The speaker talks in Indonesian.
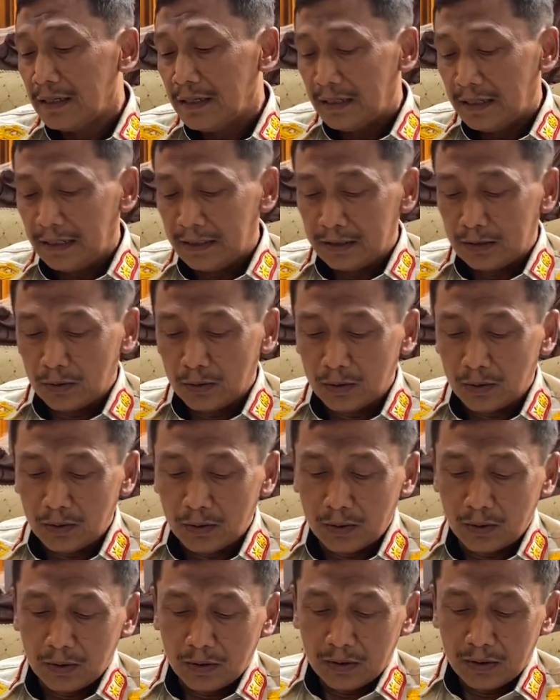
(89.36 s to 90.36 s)

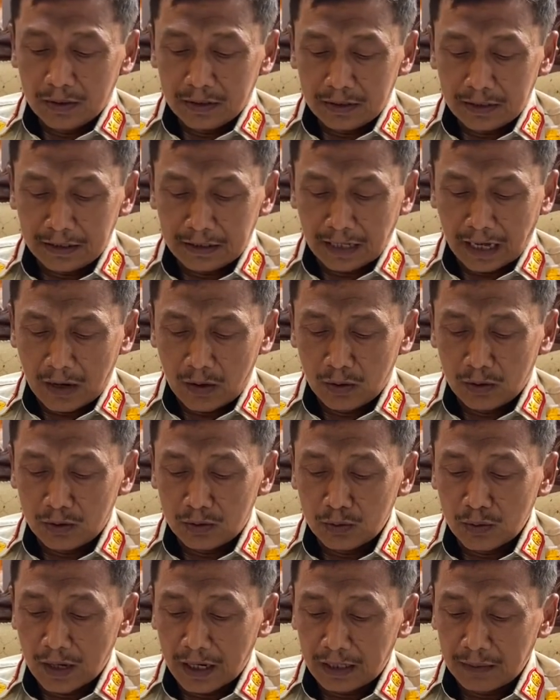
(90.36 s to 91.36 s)
Itu di tahun
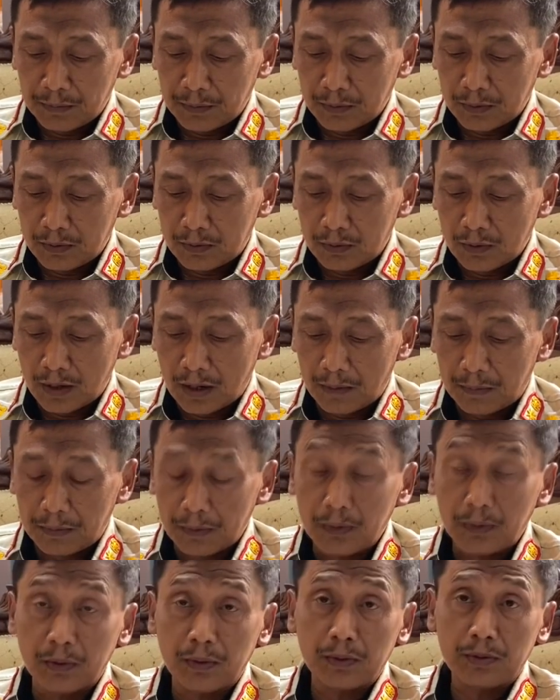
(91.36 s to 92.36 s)
2022
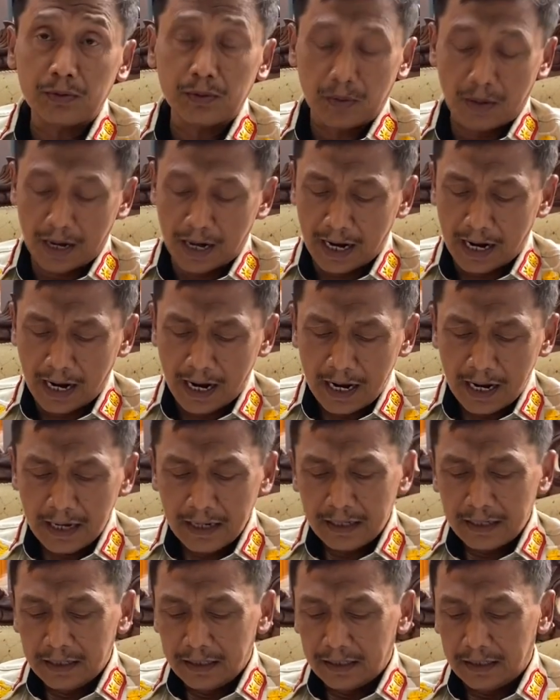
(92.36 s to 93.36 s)

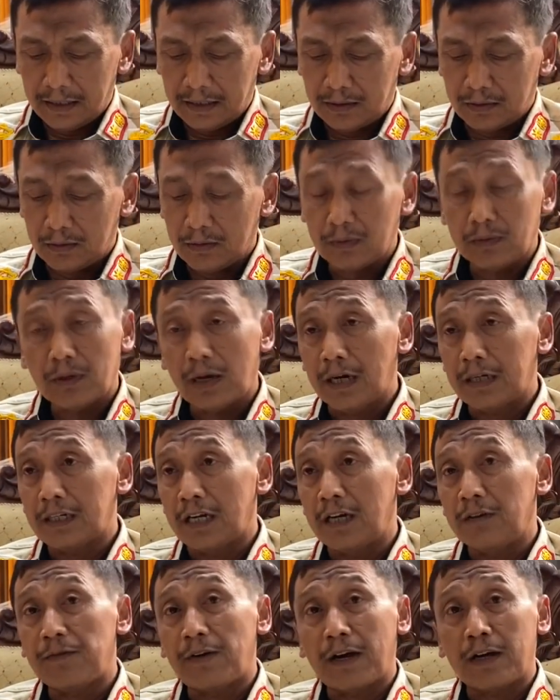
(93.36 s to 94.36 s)
itu
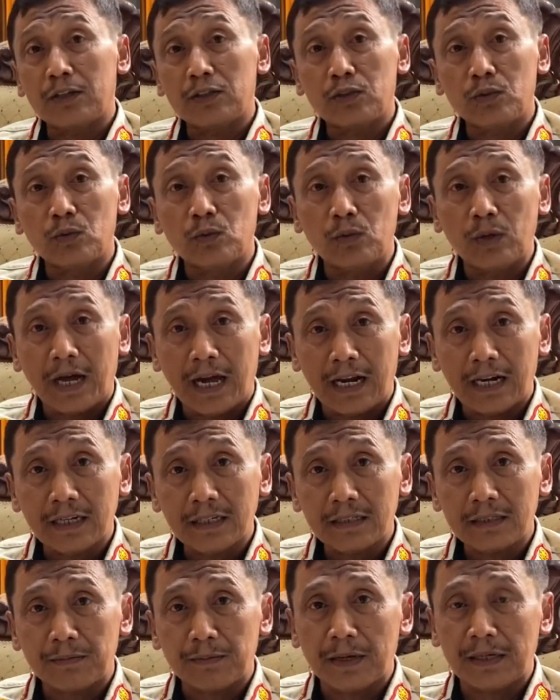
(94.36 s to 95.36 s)
ada evakuasi ular
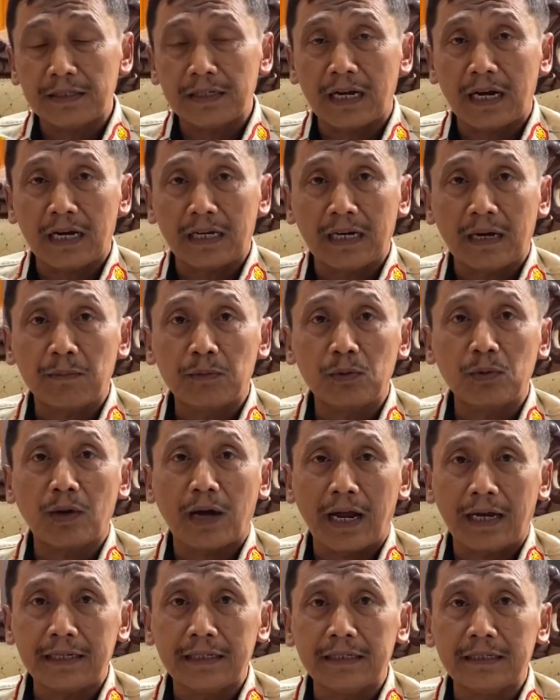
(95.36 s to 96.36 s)
sebanyak 60
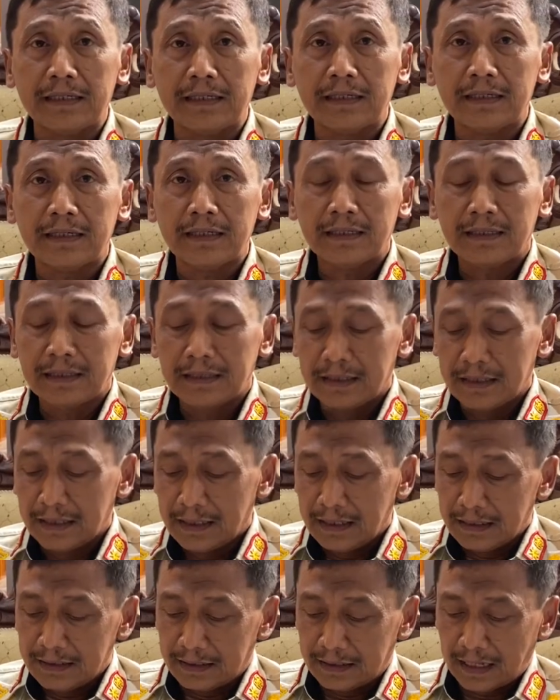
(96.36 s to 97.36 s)
kali.
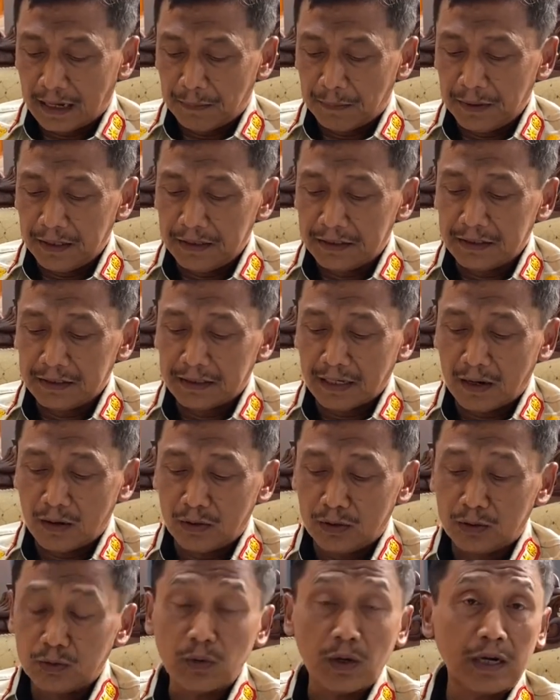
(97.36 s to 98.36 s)
Tetapi di
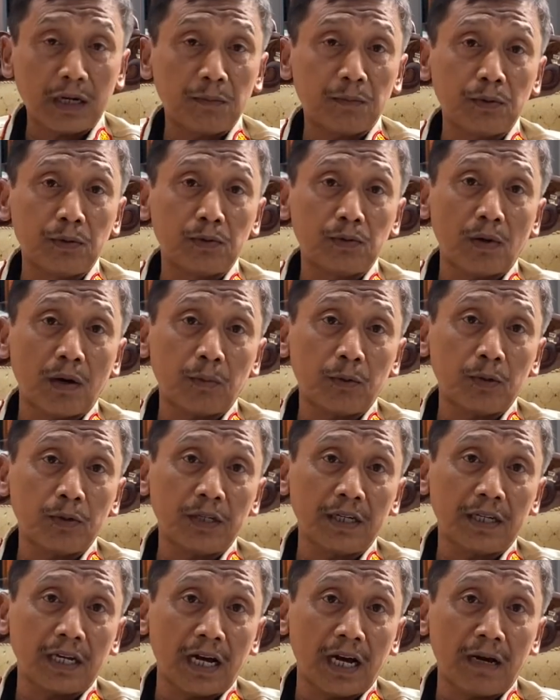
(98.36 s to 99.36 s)
tahun
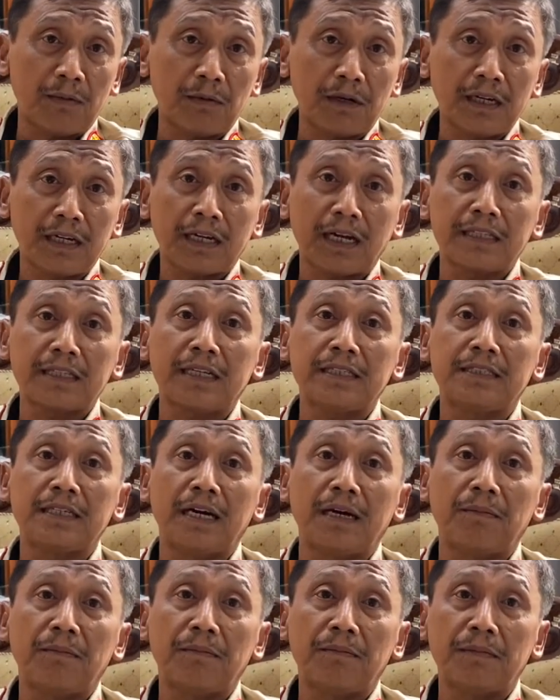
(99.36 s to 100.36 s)
2023 meningkat
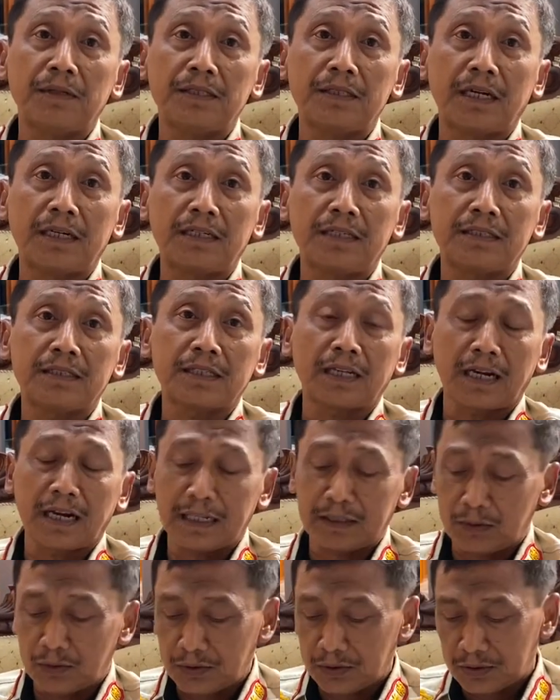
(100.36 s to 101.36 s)
tajam menjadi
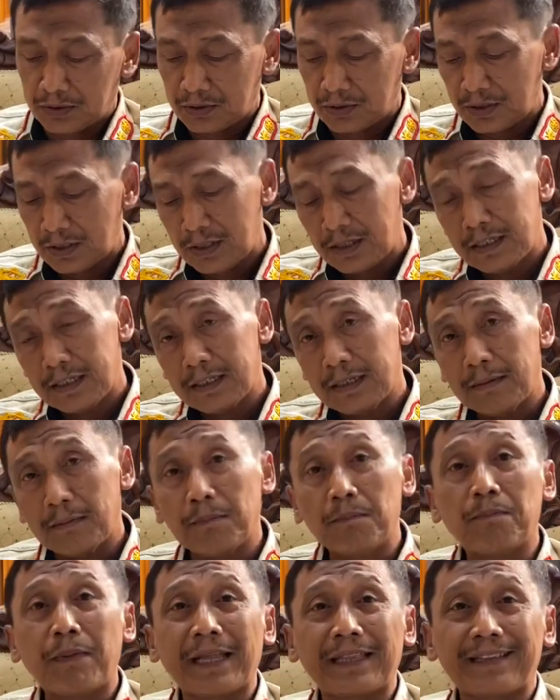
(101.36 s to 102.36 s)
104
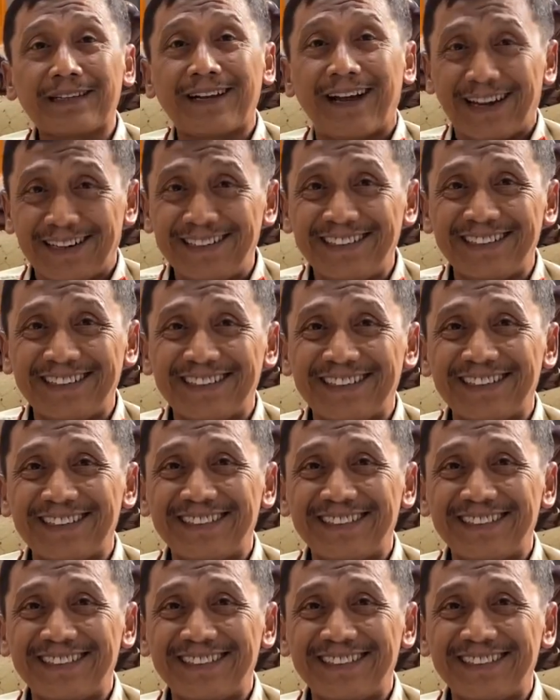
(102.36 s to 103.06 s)
hmm. kali.